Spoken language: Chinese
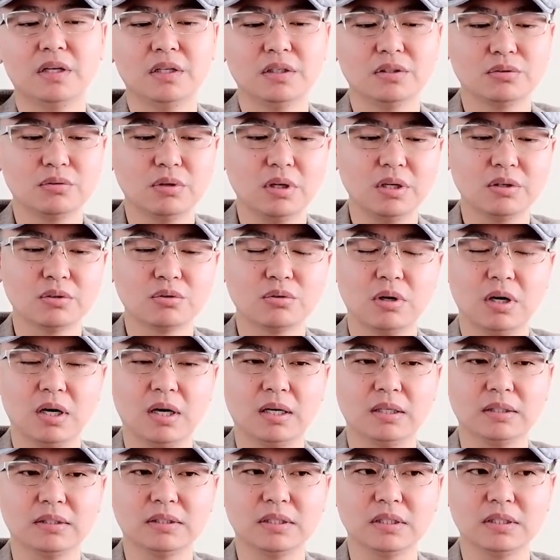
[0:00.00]
所以说
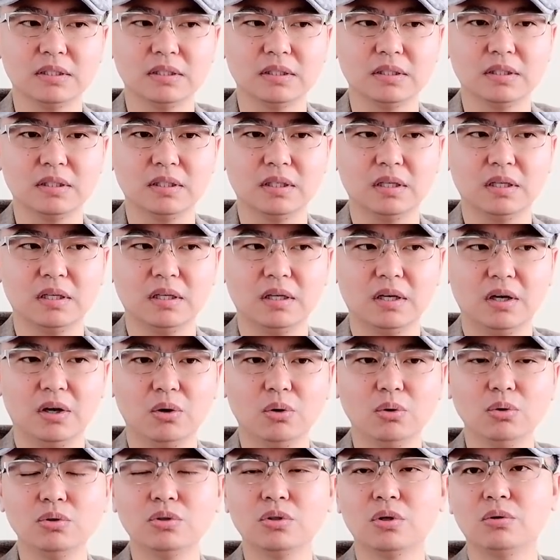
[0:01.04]
啊，这个
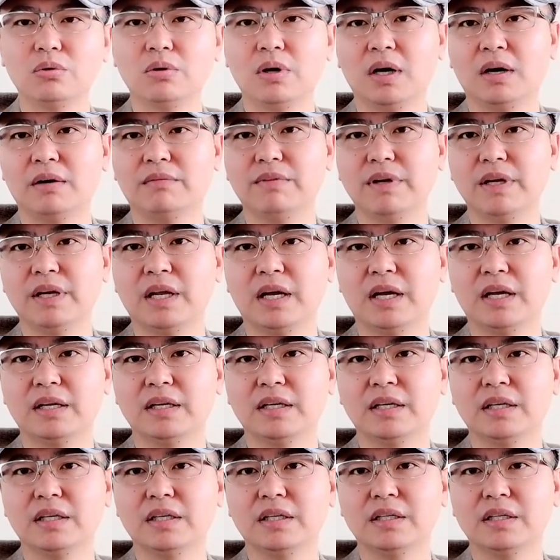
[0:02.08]
欧洲啊，未来